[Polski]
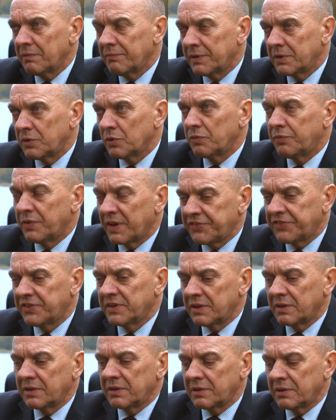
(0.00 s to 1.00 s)
według
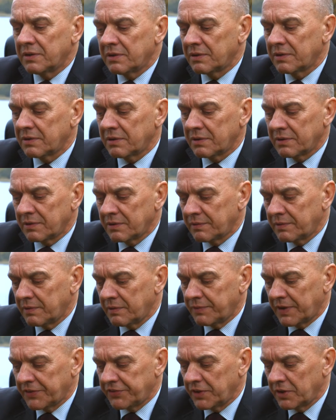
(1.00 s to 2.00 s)
własnej, y,
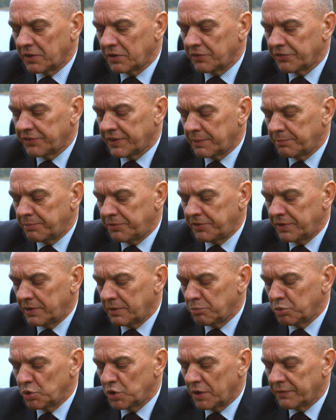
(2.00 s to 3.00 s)
y, własnej
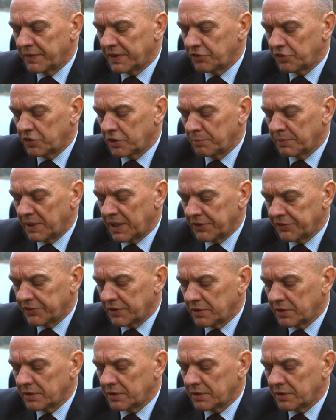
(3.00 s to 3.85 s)
koncepcji budować to miasto,